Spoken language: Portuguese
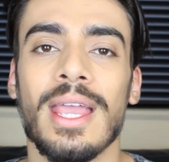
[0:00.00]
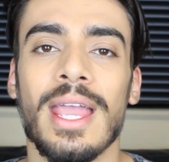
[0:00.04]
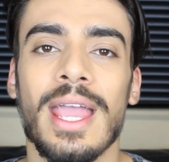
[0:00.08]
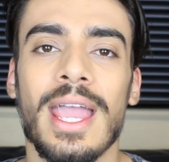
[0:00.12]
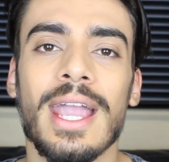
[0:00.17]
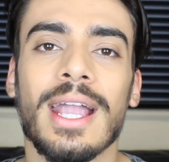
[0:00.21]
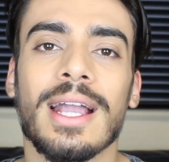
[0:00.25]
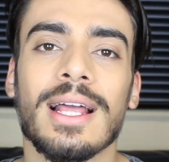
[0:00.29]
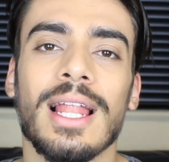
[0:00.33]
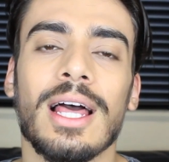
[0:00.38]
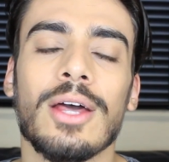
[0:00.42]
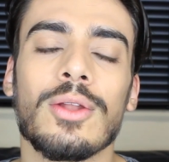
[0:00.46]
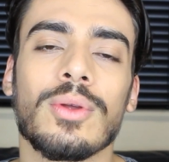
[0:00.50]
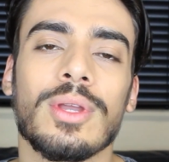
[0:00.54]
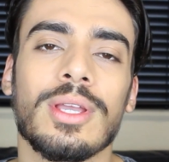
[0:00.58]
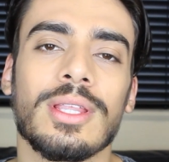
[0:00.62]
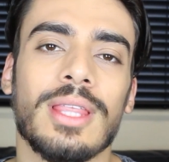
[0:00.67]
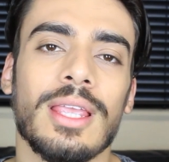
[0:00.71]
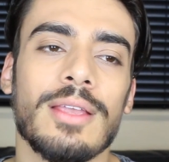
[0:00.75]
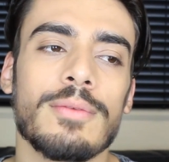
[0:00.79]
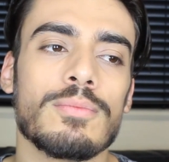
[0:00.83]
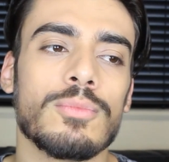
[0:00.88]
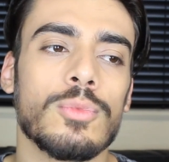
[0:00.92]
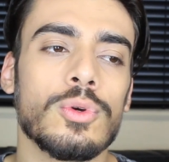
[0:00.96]
É claro que
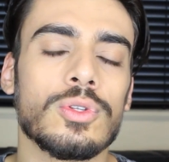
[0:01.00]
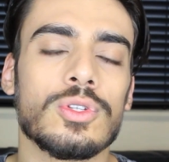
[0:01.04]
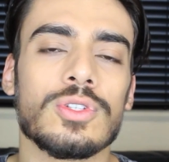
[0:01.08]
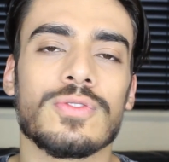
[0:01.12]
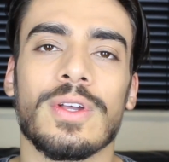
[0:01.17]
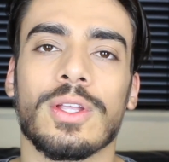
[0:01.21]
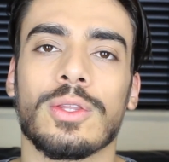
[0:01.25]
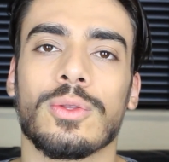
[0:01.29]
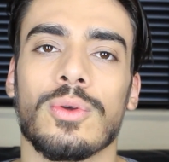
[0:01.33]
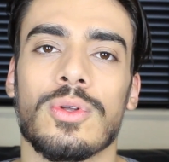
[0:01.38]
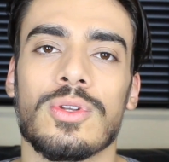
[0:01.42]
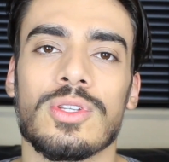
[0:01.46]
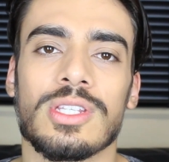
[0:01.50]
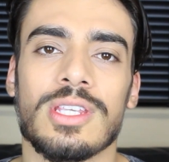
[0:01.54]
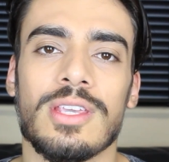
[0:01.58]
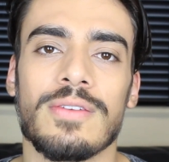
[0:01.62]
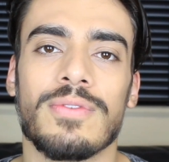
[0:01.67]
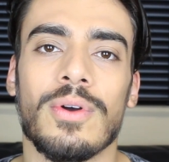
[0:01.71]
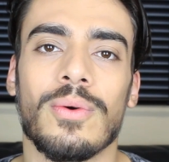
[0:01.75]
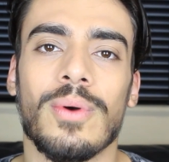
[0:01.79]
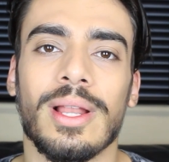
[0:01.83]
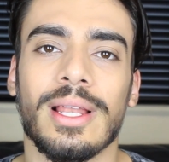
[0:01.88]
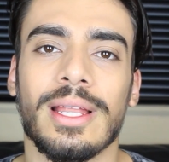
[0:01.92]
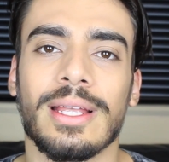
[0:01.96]
tem muitos fatores que
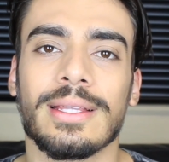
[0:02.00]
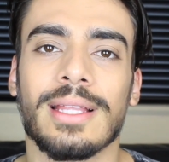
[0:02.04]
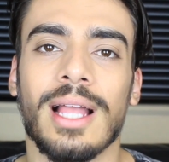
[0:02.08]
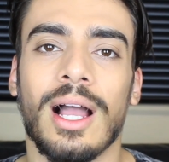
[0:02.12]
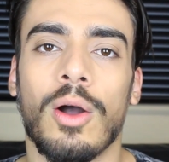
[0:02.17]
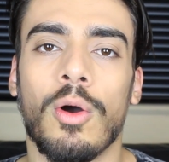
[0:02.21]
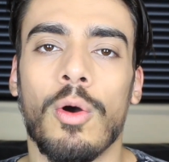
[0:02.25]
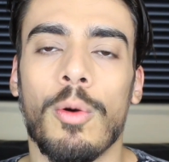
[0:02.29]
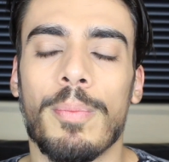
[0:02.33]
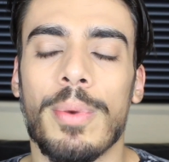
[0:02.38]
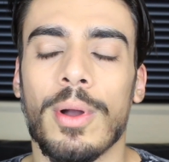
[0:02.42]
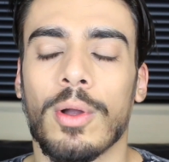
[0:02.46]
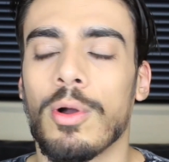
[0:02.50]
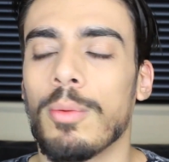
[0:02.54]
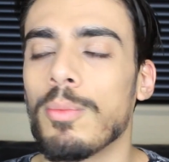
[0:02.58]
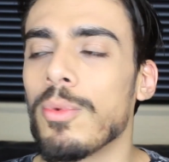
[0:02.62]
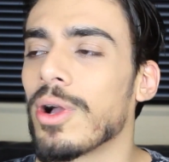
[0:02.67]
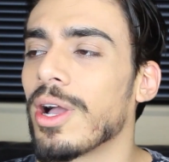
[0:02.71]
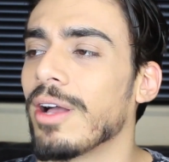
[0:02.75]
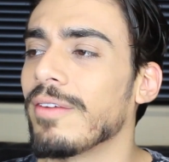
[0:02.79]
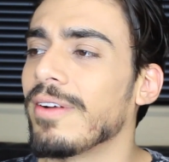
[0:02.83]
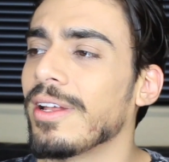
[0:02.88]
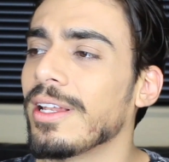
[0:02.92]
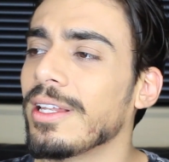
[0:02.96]
vão além da roupa, como
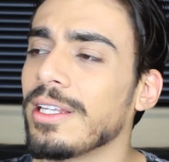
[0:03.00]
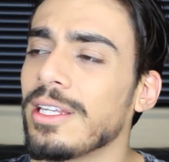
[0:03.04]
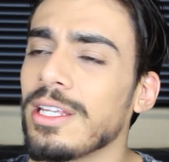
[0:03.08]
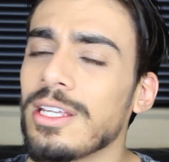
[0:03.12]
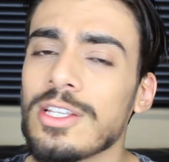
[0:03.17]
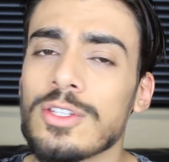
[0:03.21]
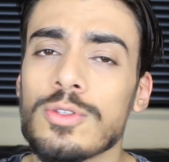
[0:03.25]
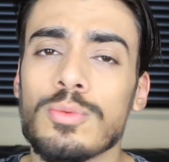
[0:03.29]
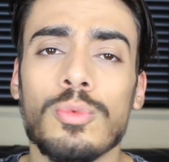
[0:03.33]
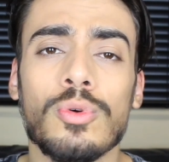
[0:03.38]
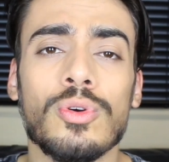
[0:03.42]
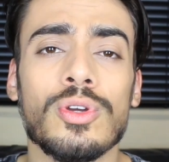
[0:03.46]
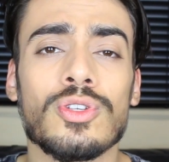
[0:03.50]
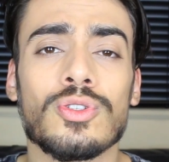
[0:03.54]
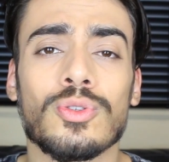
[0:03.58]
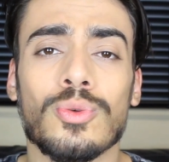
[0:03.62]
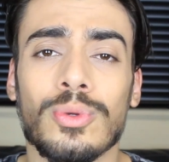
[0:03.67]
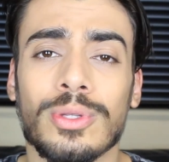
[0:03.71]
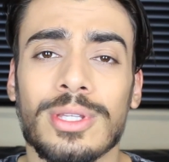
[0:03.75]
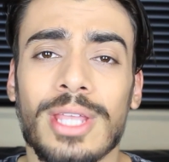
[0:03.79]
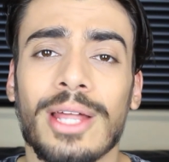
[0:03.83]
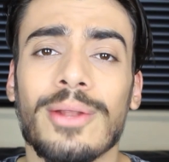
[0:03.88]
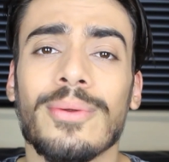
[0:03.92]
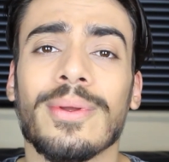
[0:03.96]
cavaleirismo,
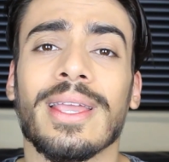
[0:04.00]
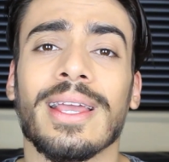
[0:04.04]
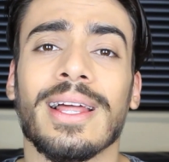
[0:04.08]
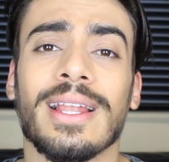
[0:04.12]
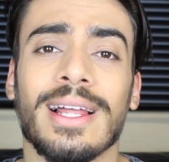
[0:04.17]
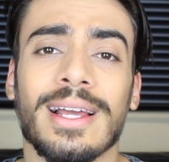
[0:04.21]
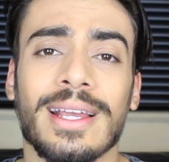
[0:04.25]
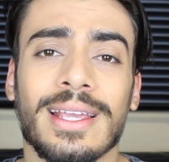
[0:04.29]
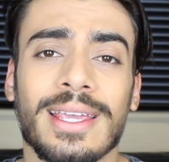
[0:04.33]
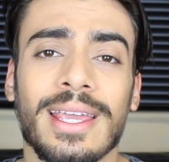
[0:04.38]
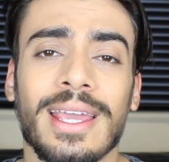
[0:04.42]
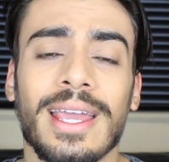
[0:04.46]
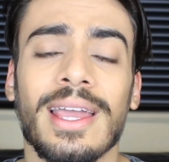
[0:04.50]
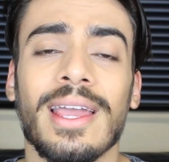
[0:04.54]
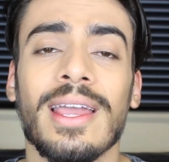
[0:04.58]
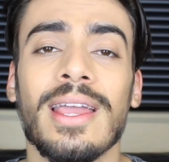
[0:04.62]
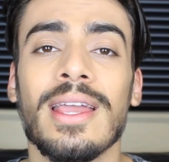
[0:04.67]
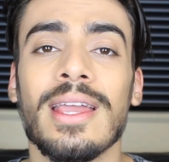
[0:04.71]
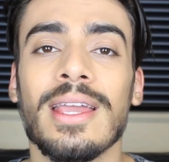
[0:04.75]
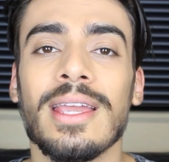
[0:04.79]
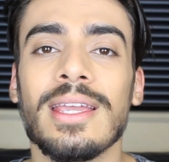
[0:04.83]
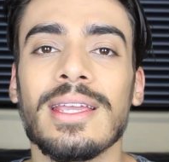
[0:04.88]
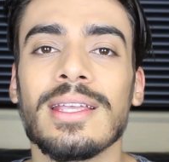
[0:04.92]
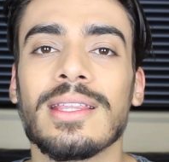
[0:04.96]
escutar o que ela quer
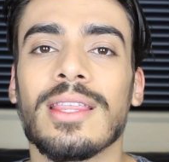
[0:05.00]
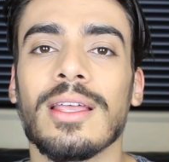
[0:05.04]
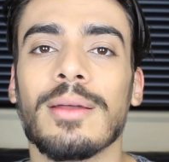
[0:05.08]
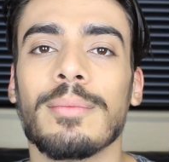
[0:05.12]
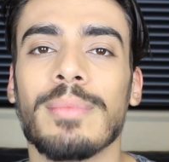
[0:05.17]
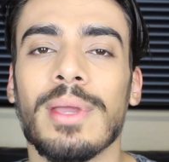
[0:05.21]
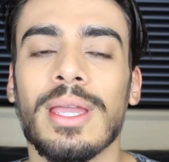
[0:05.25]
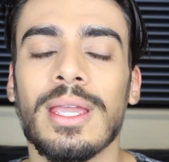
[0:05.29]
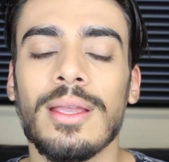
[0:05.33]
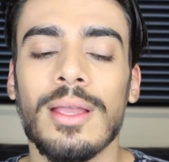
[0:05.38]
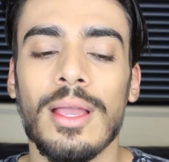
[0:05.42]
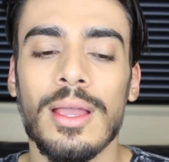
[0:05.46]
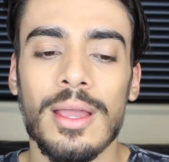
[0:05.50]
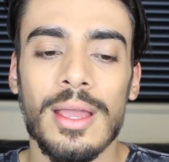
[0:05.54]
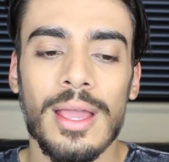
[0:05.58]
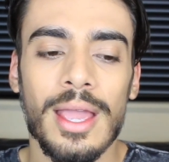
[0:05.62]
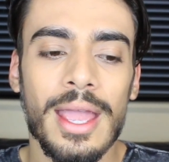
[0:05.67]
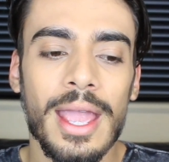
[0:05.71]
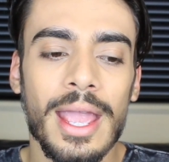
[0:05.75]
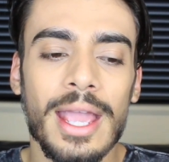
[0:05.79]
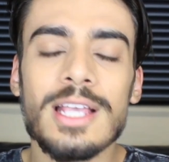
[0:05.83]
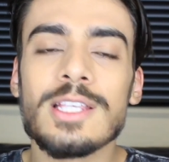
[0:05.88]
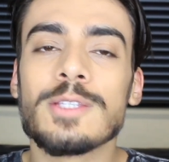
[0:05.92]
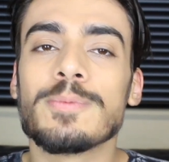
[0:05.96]
e também
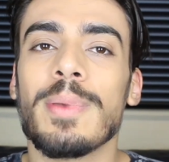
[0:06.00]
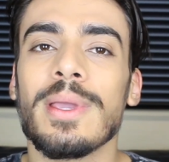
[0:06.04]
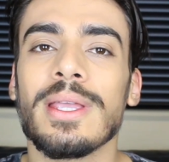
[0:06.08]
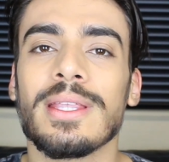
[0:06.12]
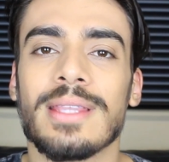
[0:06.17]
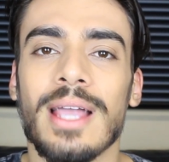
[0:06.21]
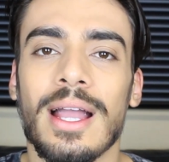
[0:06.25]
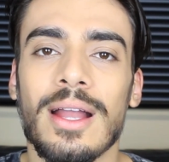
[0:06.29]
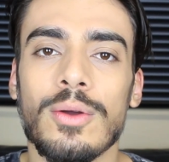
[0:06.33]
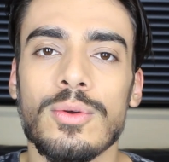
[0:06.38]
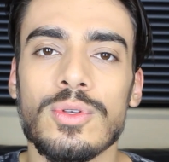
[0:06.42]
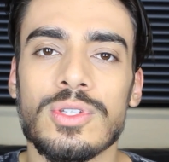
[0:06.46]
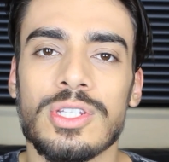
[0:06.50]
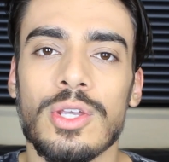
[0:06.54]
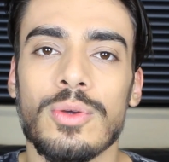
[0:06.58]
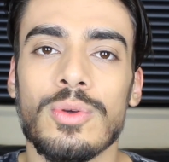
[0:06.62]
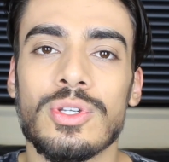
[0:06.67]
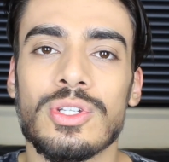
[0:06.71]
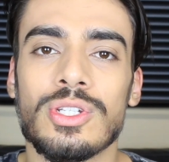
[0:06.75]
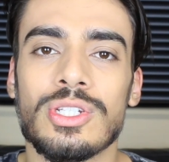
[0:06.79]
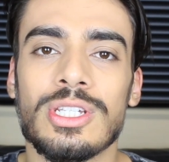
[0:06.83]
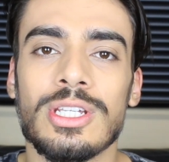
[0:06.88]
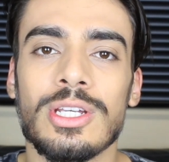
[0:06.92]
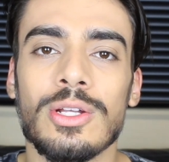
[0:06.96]
é, respeitar o seu
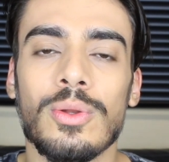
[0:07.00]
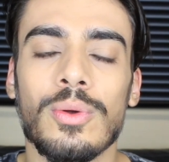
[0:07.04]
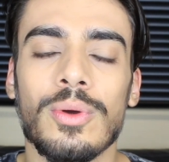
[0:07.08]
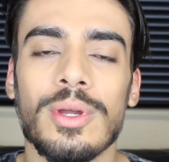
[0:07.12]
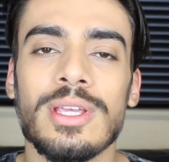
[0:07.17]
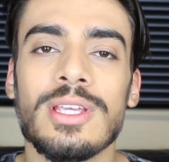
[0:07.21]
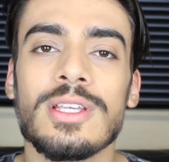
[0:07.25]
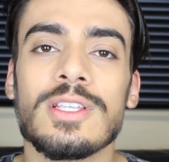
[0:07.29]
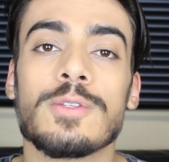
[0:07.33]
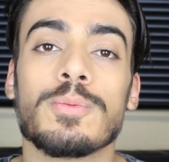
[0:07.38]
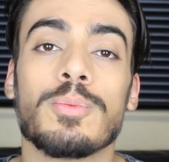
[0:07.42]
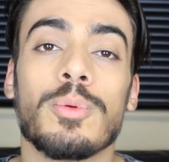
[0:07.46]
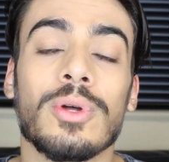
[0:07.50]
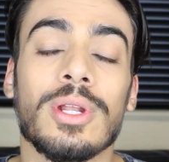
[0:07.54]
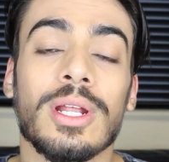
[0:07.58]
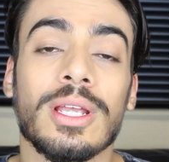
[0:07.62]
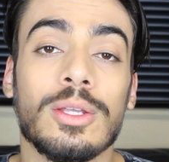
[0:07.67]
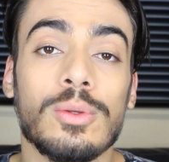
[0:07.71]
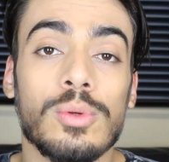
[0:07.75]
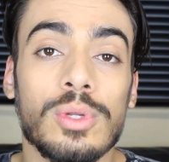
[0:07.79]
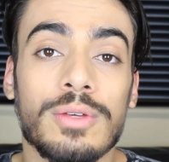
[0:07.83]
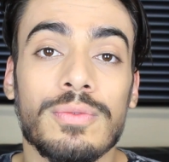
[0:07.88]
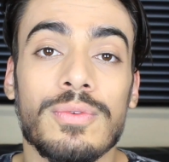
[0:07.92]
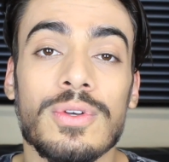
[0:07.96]
estilo e expor
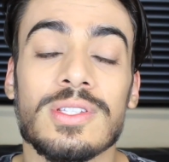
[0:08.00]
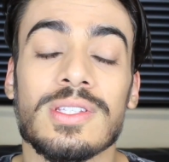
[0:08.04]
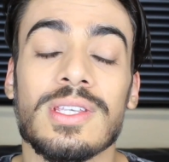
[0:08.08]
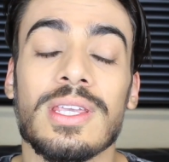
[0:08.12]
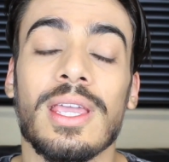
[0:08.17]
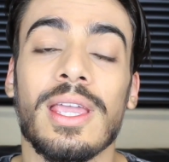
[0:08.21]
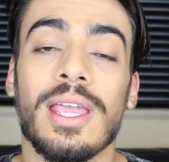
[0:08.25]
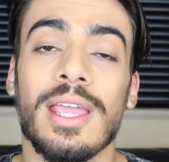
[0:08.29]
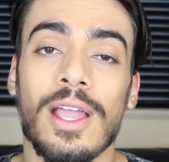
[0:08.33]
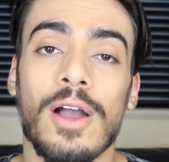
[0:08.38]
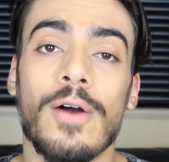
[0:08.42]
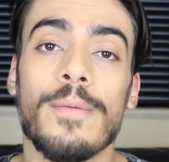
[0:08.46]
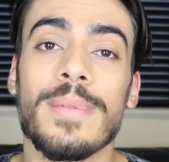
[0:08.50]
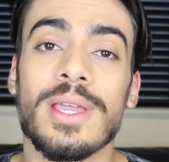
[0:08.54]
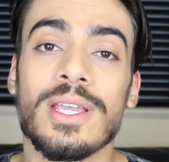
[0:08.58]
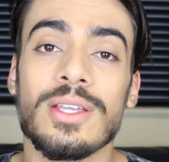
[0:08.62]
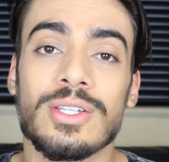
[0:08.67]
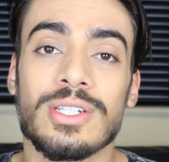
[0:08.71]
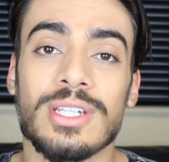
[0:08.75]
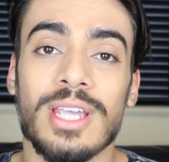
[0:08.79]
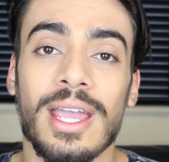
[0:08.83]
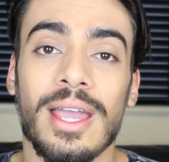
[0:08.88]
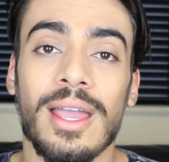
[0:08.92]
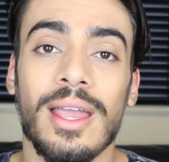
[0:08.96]
aquilo que você
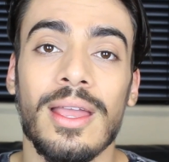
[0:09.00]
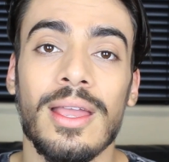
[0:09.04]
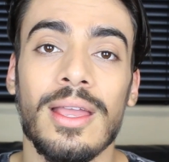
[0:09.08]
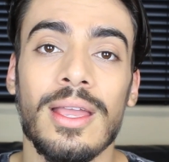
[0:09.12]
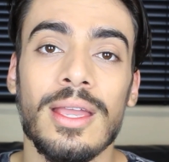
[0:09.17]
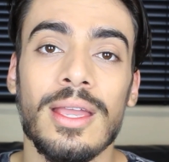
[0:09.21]
realmente é